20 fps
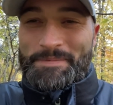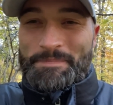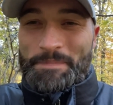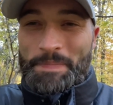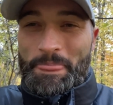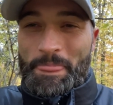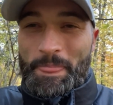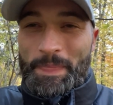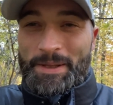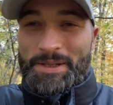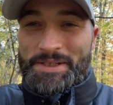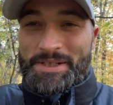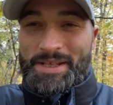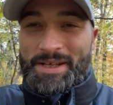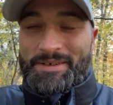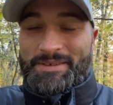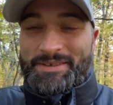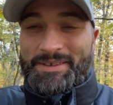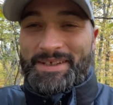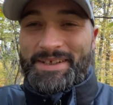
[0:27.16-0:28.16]
niż na
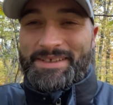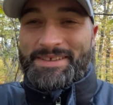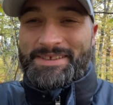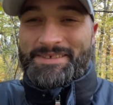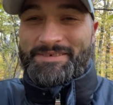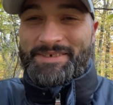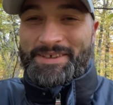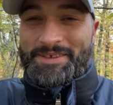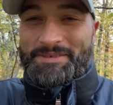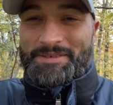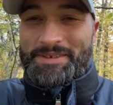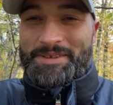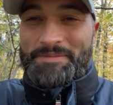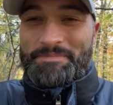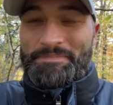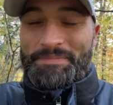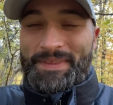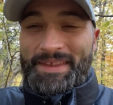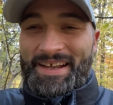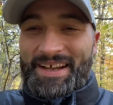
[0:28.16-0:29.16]
okres zwykły.
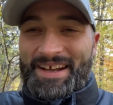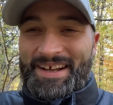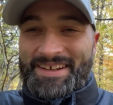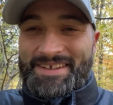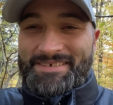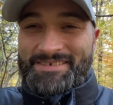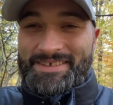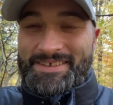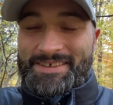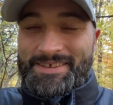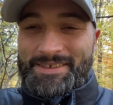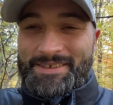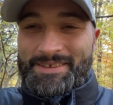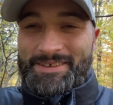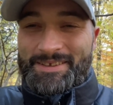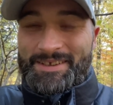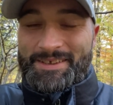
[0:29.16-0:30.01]
Ale wiecie co,